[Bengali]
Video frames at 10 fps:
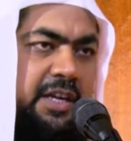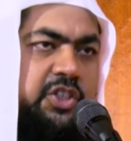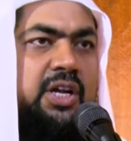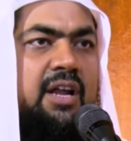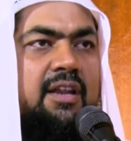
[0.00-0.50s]

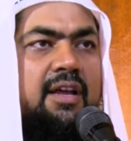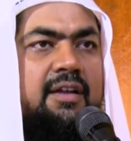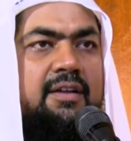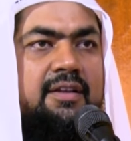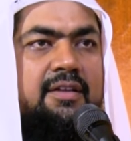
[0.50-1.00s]
ইনশাআল্লাহ
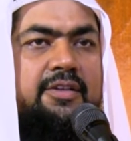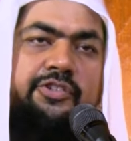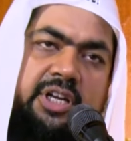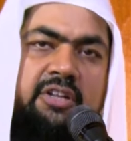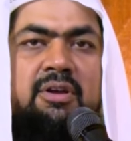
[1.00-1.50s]

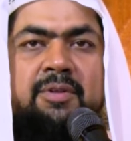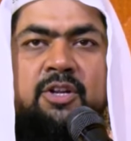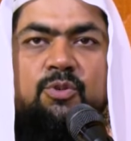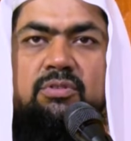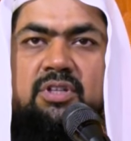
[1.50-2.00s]
সেটা তো
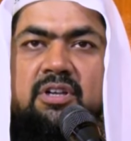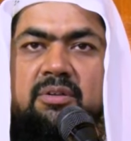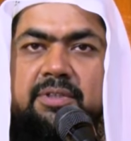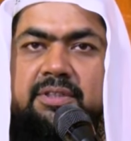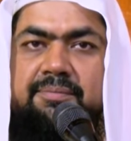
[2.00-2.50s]
আমাদের করতেই
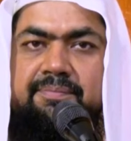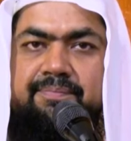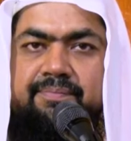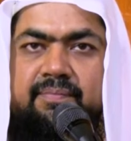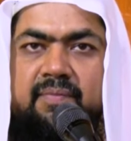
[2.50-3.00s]
হবে
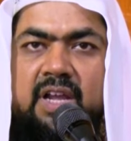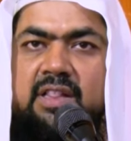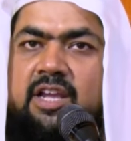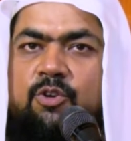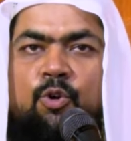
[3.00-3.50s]

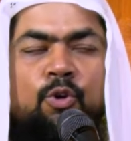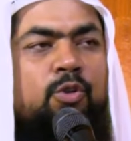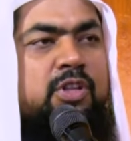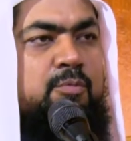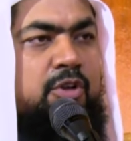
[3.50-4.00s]
এতে কোনো
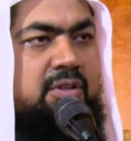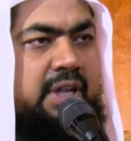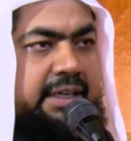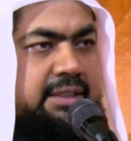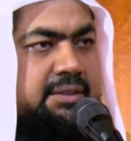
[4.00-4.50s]
দ্বিমত
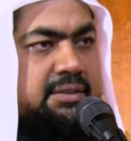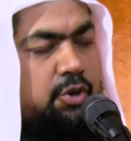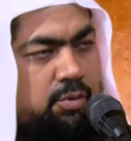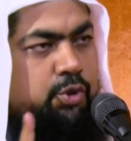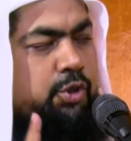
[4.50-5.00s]
নাই
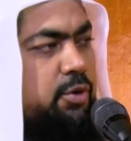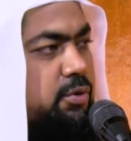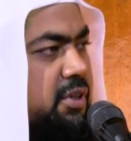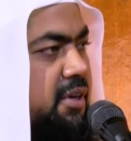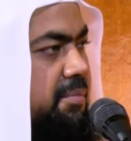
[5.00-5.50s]
অবশ্যই
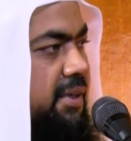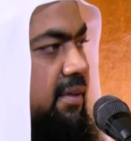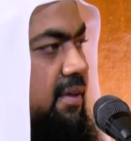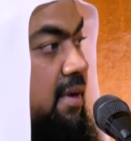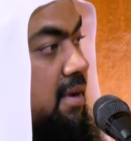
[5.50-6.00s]
করতে হবে
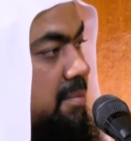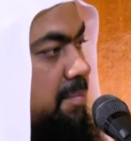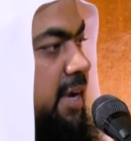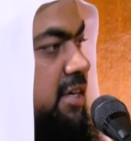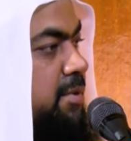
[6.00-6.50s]

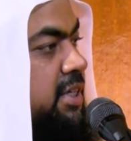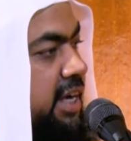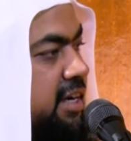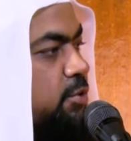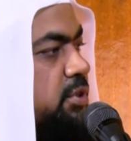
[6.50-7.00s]
পাশাপাশি
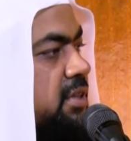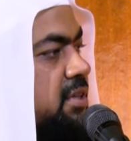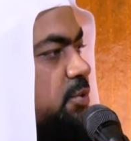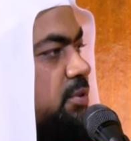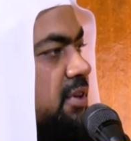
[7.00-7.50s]
এটাও
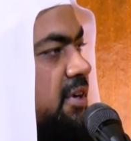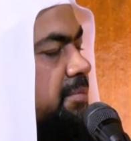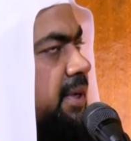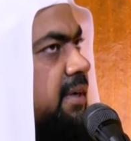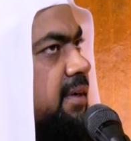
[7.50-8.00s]
চিন্তা করতে
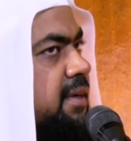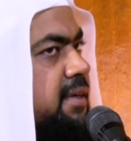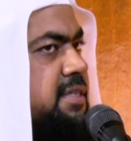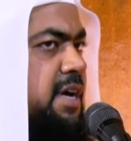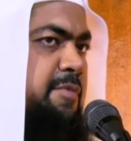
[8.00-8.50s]
হবে
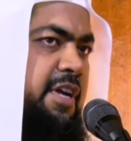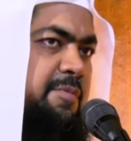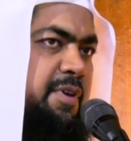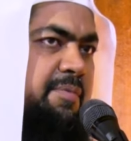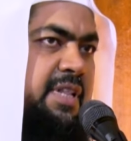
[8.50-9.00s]
যে আমরা
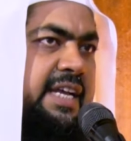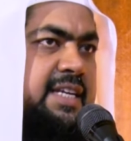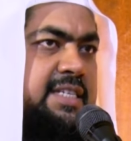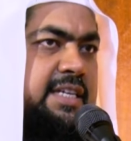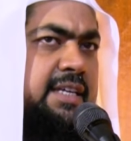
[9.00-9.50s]
কি ভেবে
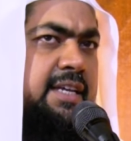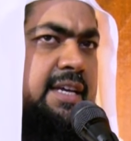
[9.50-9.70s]
দেখেছি